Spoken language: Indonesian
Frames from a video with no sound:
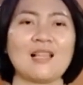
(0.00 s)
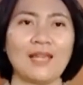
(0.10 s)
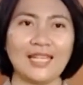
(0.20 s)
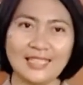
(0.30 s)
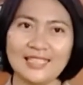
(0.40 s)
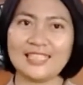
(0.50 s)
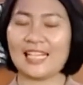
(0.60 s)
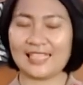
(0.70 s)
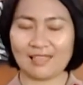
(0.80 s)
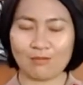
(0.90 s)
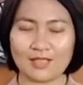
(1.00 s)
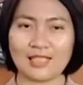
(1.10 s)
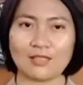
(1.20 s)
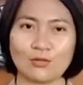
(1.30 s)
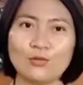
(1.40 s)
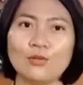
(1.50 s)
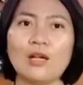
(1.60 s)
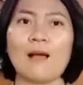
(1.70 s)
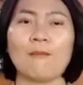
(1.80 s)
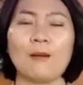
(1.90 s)
selama ini jika kita
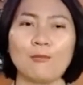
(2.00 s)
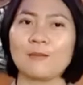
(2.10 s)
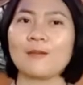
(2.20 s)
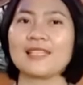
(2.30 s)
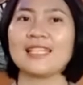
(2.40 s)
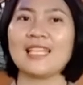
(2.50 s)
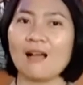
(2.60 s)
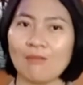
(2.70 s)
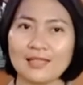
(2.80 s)
bersatu apapun yang menjadi